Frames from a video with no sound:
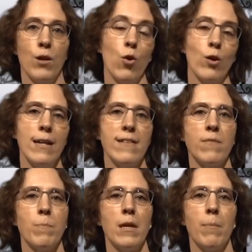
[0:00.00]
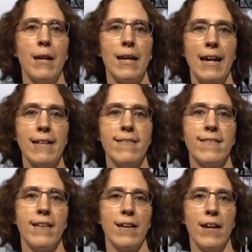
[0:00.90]
Gott lässt mich meine
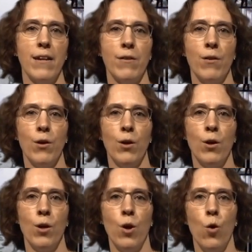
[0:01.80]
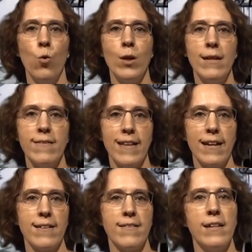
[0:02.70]
Grenzen erkennen oder die
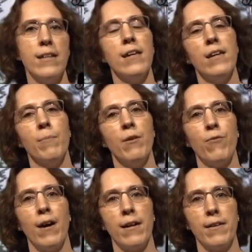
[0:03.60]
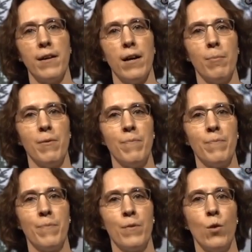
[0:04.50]
Sackgasse, in die ich mich verrannt habe
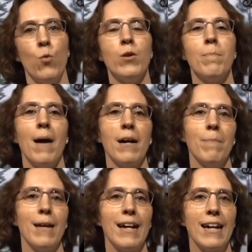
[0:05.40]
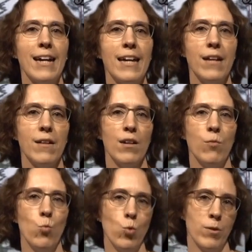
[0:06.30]
und macht mir
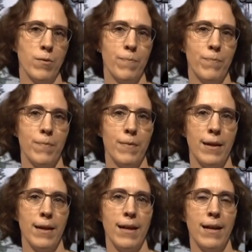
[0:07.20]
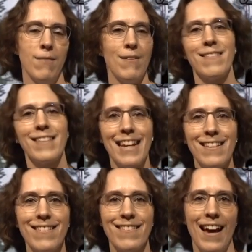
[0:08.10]
richtig Mut was
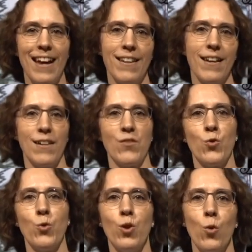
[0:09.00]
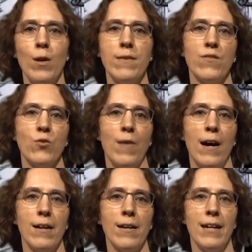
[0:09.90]
ganz anderes und Neues zu
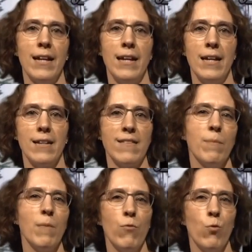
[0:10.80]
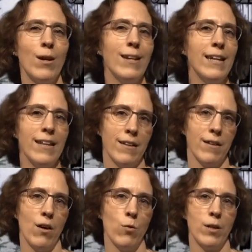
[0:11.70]
wagen, das ich mich vorher nicht
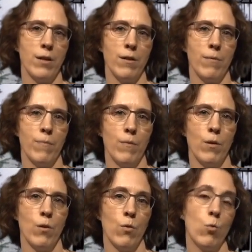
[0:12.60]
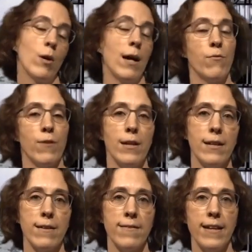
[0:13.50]
getraut hätte oder einfach
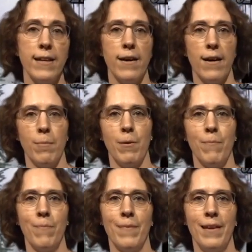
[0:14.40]
nicht gesehen habe.